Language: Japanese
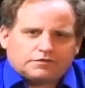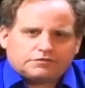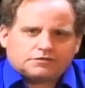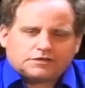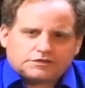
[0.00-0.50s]
あの
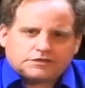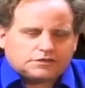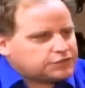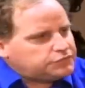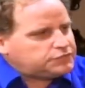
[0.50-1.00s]
人たち
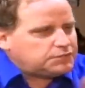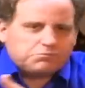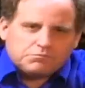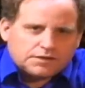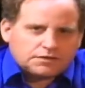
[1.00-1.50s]
が急に
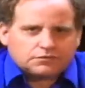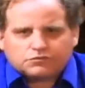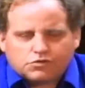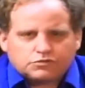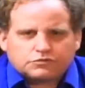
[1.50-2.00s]
全
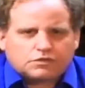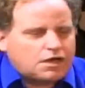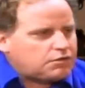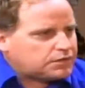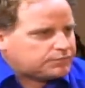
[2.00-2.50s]
く行動
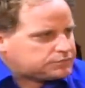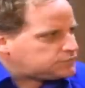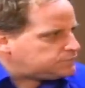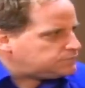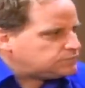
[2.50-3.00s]
変わります。